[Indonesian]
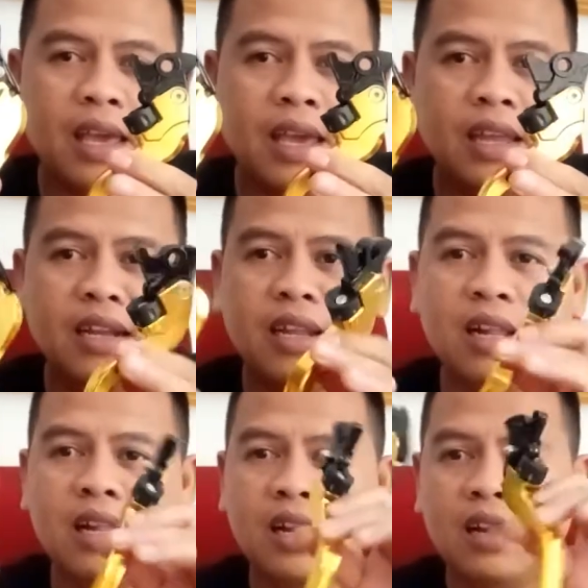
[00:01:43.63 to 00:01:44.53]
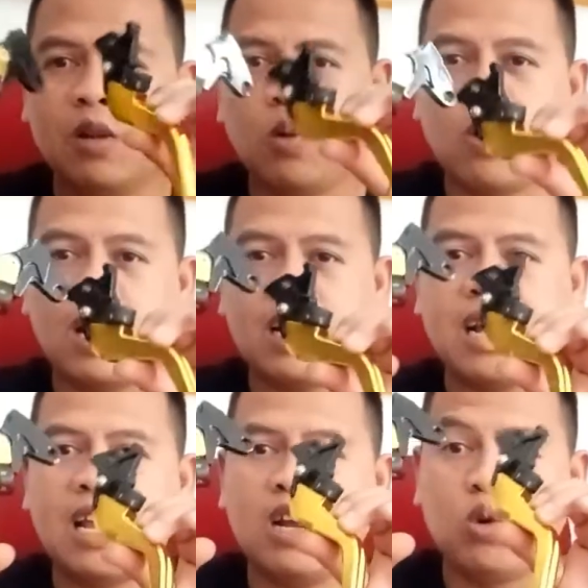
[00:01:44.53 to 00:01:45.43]
handle
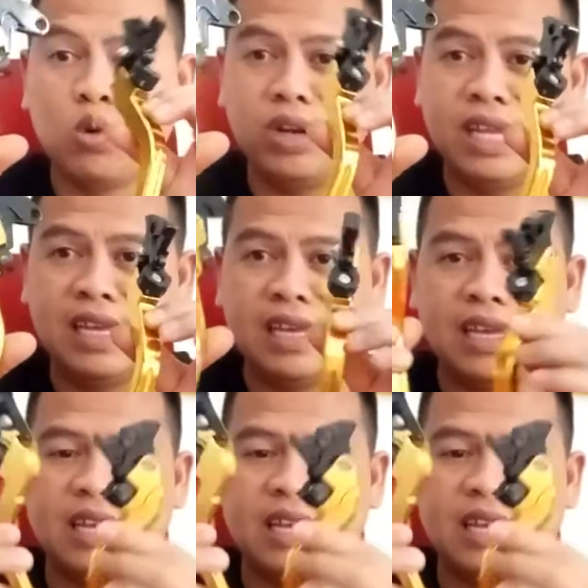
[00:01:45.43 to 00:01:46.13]
warna kuning